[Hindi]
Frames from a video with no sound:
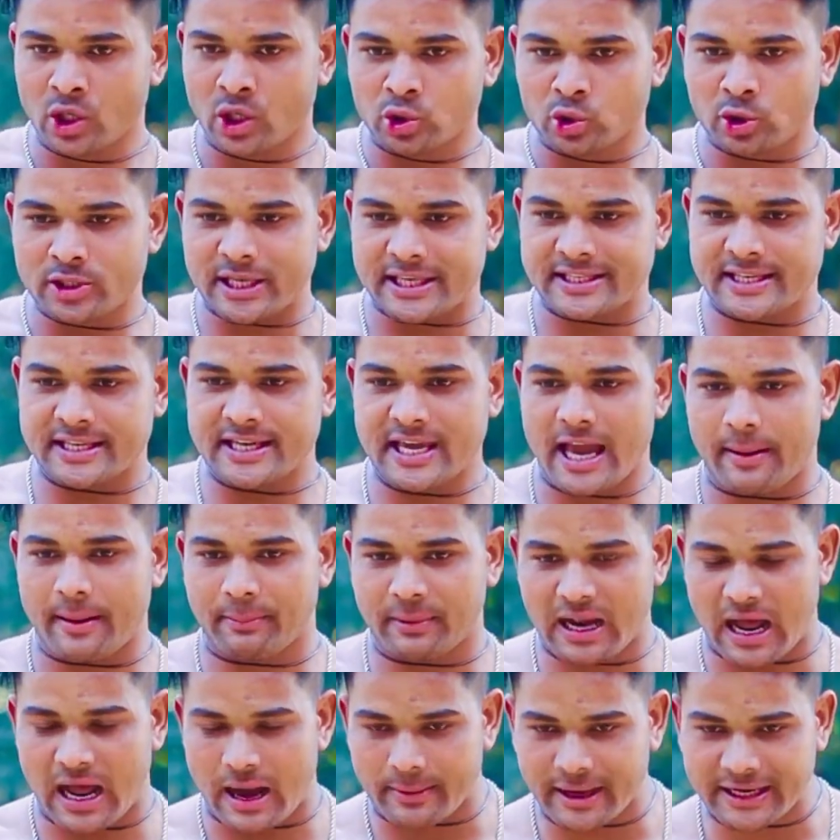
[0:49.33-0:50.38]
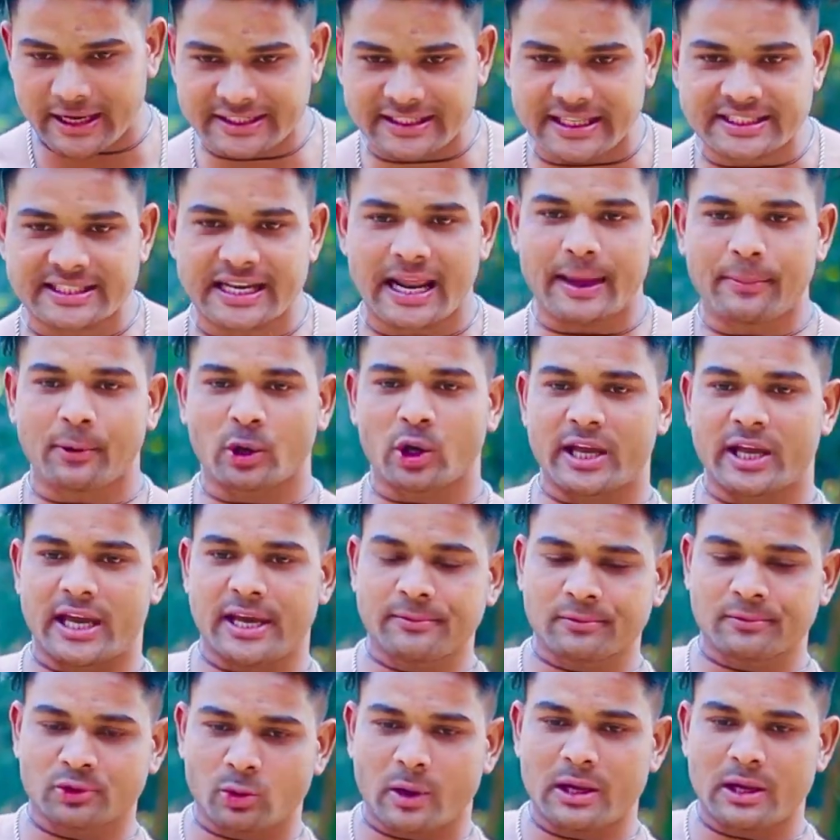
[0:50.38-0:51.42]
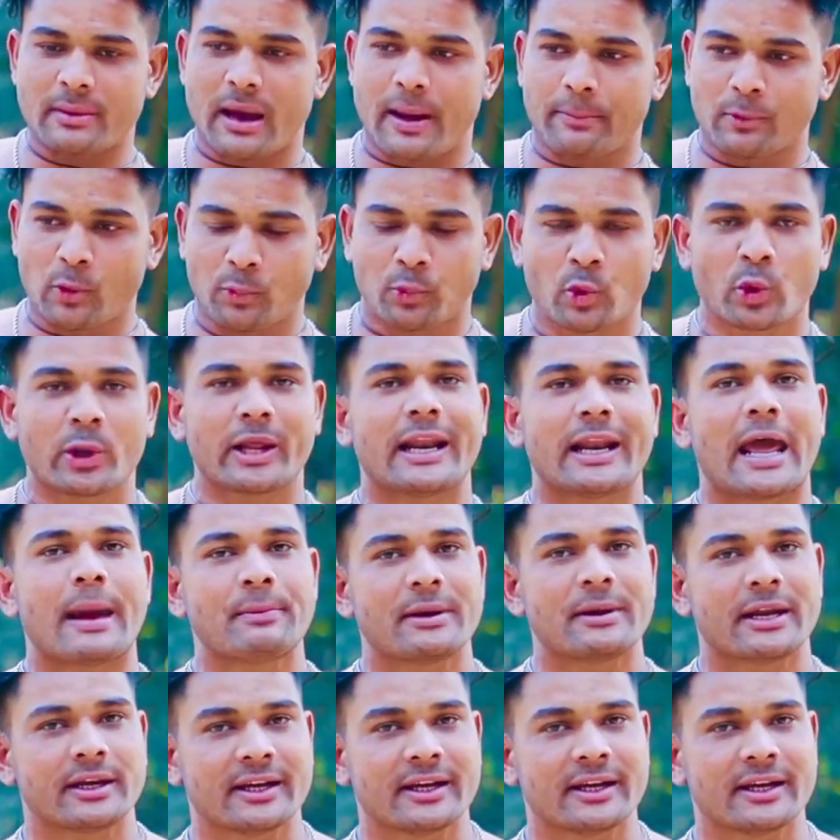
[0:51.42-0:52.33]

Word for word: तो जैसे कि यहाँ पर हमारे दस रैप हो गए हैं तो भाई मैं आपको पूरे रैप